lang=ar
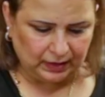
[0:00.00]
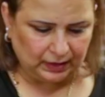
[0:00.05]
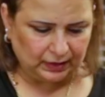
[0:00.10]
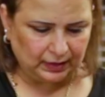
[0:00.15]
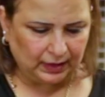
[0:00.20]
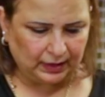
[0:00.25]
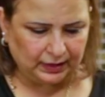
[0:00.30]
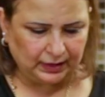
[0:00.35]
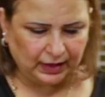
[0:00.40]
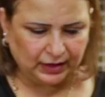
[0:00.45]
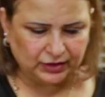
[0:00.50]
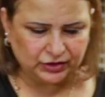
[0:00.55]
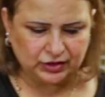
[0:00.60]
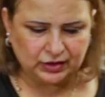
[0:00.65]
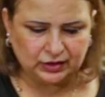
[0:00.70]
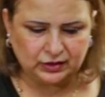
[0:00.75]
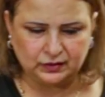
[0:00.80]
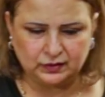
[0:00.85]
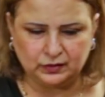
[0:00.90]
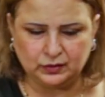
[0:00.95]
كده انا
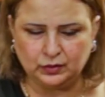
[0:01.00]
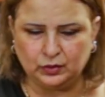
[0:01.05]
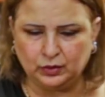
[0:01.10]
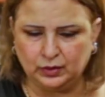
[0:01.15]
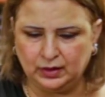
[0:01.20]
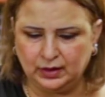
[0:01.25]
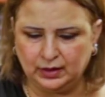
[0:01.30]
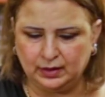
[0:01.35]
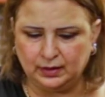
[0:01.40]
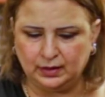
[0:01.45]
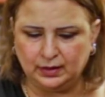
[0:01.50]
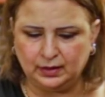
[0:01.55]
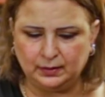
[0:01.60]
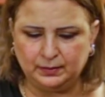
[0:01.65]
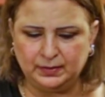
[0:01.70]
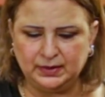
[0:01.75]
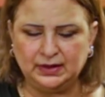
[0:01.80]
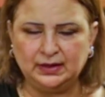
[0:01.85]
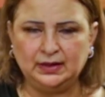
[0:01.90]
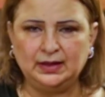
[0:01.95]
حشيت كل
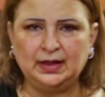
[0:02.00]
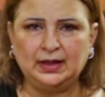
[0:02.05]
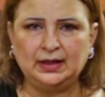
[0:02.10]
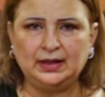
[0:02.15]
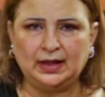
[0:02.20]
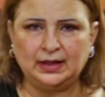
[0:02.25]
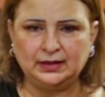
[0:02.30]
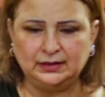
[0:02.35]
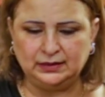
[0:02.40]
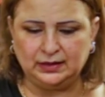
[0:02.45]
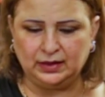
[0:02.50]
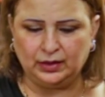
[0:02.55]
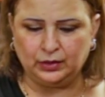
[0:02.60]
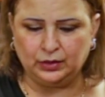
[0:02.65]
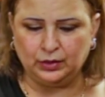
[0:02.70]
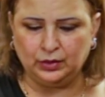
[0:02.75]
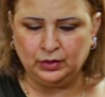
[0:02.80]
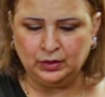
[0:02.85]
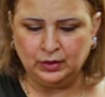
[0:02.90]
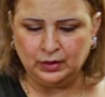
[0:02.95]
البتنجان عندي
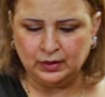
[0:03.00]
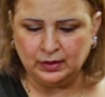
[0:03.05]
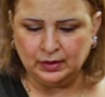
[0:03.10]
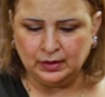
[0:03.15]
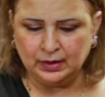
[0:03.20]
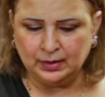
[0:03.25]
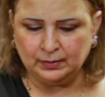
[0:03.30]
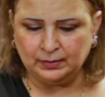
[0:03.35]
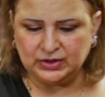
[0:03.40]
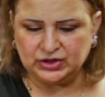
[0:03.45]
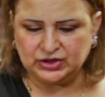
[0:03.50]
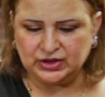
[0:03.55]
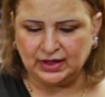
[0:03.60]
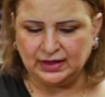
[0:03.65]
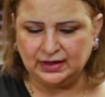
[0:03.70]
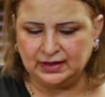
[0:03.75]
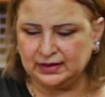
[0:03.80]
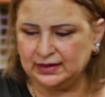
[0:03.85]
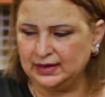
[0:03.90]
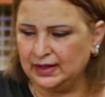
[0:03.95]
اهو
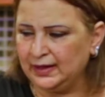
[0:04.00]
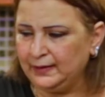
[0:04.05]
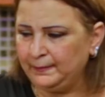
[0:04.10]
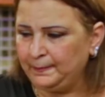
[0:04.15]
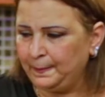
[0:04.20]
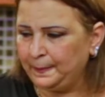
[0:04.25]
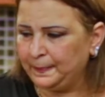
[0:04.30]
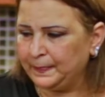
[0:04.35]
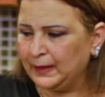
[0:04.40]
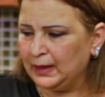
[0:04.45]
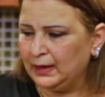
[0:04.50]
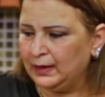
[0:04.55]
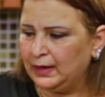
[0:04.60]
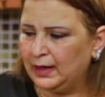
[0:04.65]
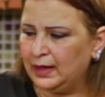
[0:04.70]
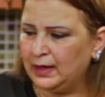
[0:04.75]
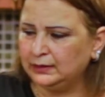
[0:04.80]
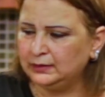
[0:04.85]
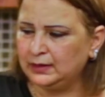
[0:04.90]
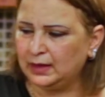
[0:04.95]
بالشكل ده
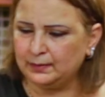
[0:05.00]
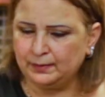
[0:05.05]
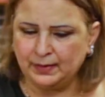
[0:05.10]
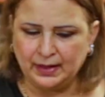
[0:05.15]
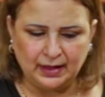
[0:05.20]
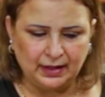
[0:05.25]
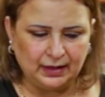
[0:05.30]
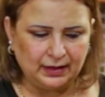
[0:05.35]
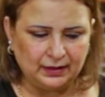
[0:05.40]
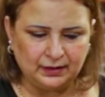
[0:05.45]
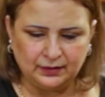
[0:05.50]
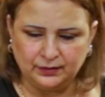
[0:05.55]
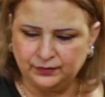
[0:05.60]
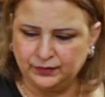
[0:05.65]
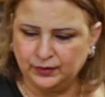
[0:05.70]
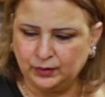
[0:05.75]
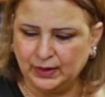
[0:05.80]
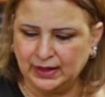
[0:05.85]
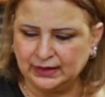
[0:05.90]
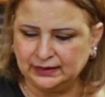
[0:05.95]
اقدر بقى
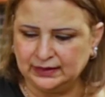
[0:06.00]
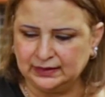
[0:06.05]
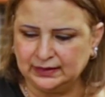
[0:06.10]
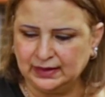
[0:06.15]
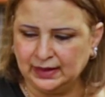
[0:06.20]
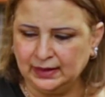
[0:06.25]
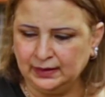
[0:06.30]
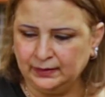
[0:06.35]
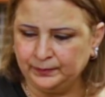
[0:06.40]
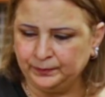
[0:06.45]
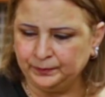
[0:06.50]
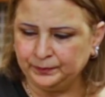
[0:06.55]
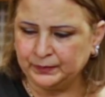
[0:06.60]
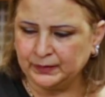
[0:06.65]
في الوقت ده